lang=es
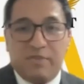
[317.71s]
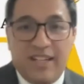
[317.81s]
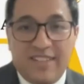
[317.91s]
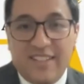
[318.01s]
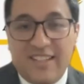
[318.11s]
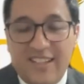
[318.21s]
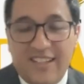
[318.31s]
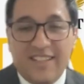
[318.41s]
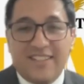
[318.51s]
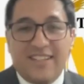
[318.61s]
parece?
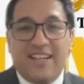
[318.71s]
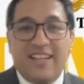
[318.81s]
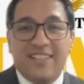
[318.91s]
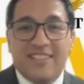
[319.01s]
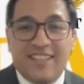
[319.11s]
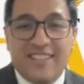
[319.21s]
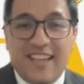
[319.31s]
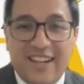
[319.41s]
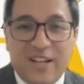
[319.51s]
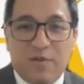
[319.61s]
Esa es
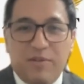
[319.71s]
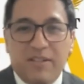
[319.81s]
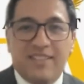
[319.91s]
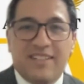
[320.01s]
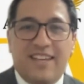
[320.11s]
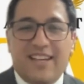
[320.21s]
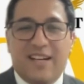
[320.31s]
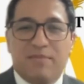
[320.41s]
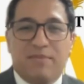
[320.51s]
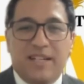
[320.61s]
Sandra Cuevas en
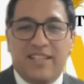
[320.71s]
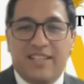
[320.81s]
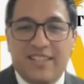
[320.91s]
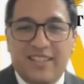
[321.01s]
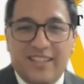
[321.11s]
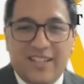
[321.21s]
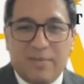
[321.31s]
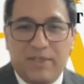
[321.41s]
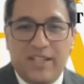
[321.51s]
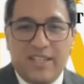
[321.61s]
campaña.
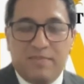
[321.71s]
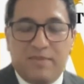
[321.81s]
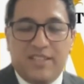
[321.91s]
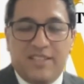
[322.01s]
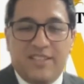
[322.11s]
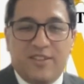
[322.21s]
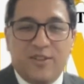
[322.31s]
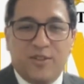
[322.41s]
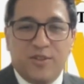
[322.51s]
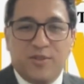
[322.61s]
Apenas
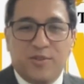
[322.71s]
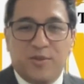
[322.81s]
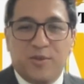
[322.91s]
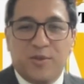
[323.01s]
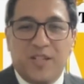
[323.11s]
presentó su